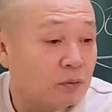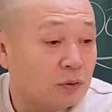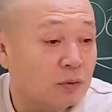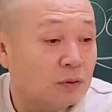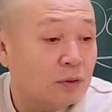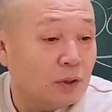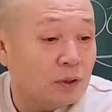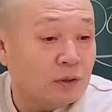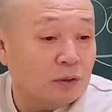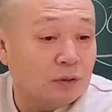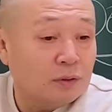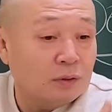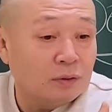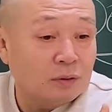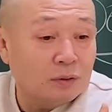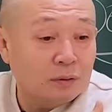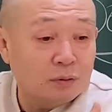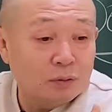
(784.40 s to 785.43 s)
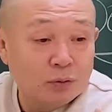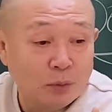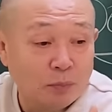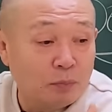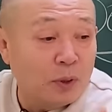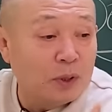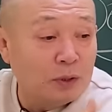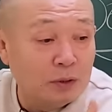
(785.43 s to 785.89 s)
진짜
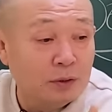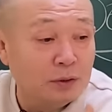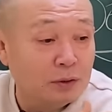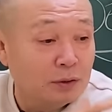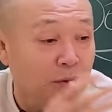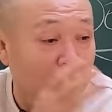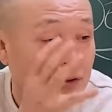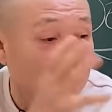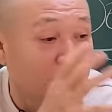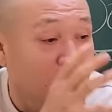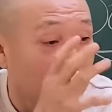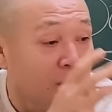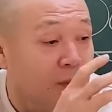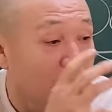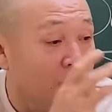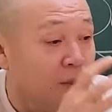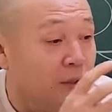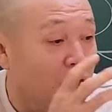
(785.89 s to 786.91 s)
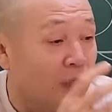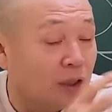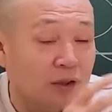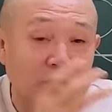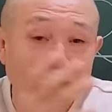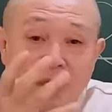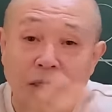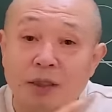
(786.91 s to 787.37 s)
옆에 있는 그
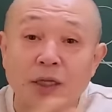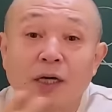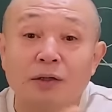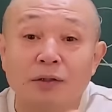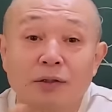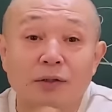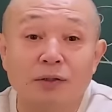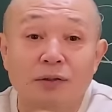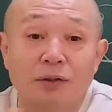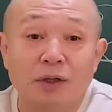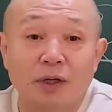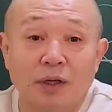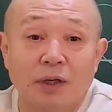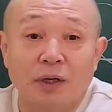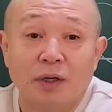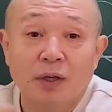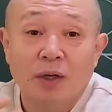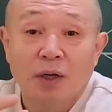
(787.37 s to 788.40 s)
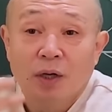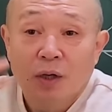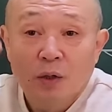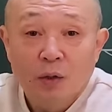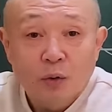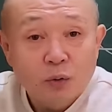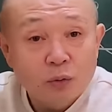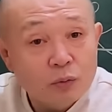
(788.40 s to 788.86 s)
진리가 대단한 건데
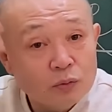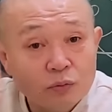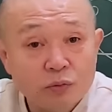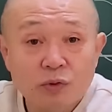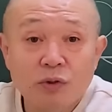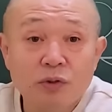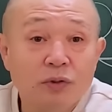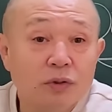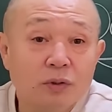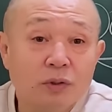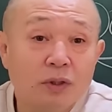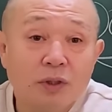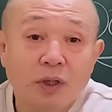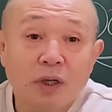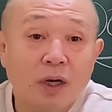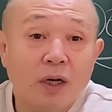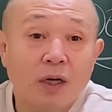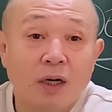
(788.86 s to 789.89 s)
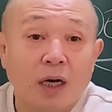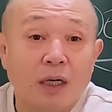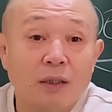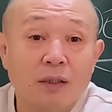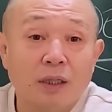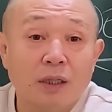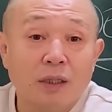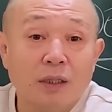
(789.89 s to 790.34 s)
진지하게 생각을
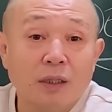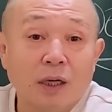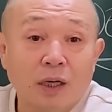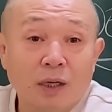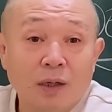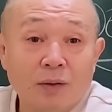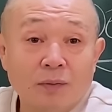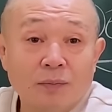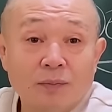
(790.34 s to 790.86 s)
안 한다니까.